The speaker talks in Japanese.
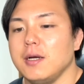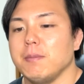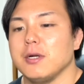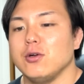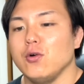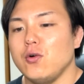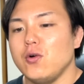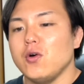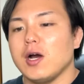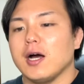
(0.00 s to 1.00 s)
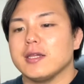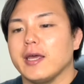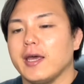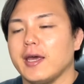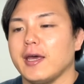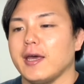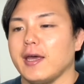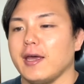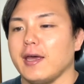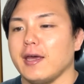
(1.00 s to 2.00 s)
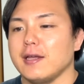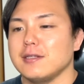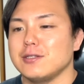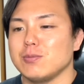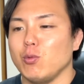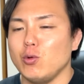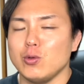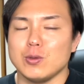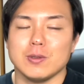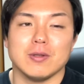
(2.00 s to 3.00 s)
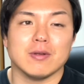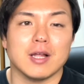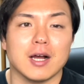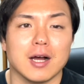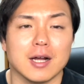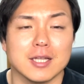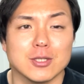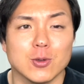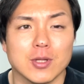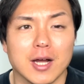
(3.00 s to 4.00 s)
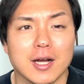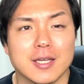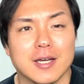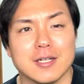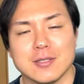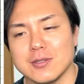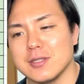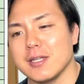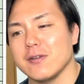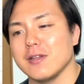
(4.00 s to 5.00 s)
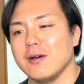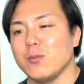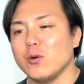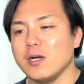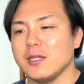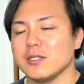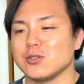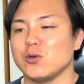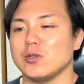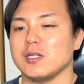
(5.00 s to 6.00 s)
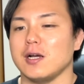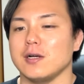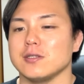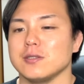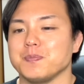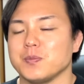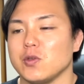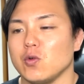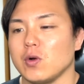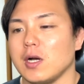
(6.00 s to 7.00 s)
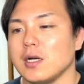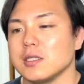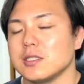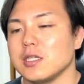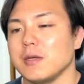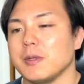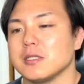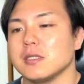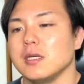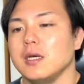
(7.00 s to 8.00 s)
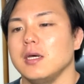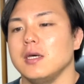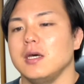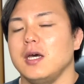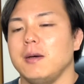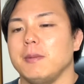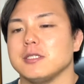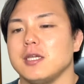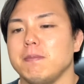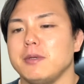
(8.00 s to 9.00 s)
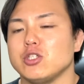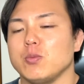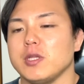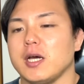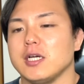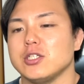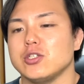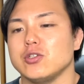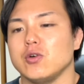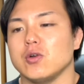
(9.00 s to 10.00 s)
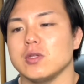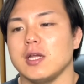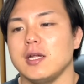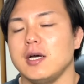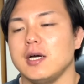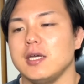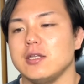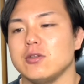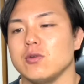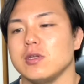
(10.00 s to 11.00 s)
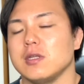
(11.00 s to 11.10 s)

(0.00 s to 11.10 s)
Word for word: まあ、ローガね、もっとなんか勝てそうな気がするんだよな。僕はね、すごく高く評価しています。まあ、先場所もね、8勝7敗と